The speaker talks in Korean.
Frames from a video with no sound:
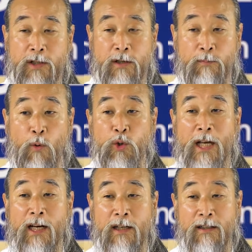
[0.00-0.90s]
저못 뭐
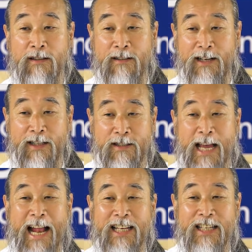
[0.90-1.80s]
살는 그러니까
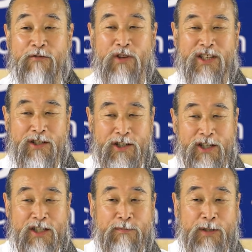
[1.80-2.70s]
살기 위해서
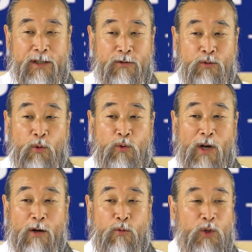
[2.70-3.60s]
열심히
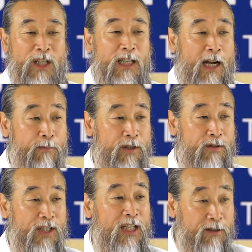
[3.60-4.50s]
노동하고
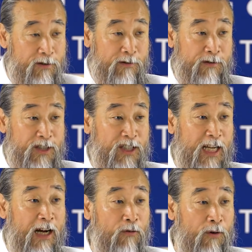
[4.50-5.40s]
일하면서 일어서던
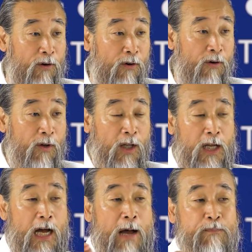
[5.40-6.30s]
시대하고
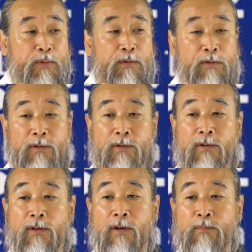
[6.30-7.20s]
앞으로는
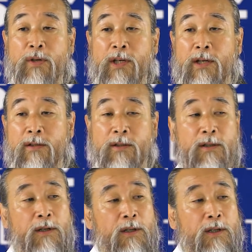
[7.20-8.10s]
어,
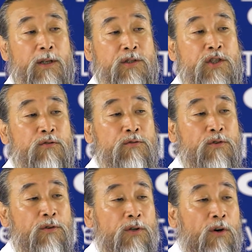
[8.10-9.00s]
미래는 이
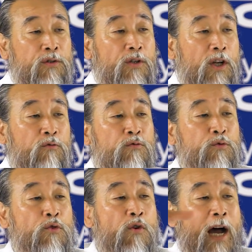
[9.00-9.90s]
지구촌을 어떻게
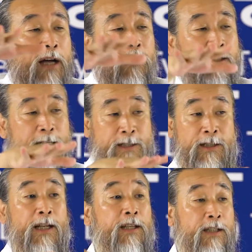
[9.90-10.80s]
운용하느냐
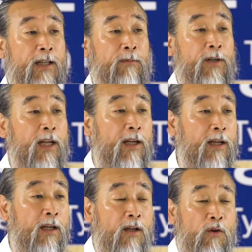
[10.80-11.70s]
시대이기
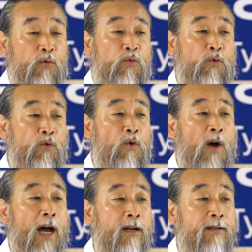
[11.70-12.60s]
때문에
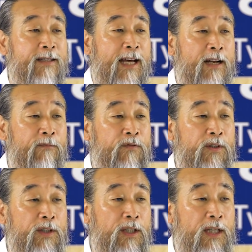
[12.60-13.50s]
운용하는
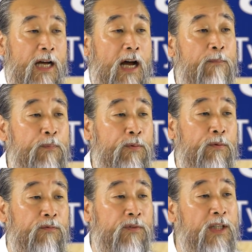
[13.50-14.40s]
사람들이
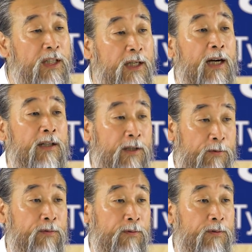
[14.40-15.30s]
앞으로 리더가
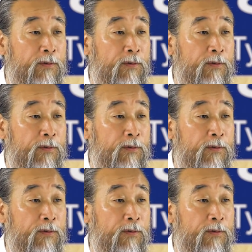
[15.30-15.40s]
되고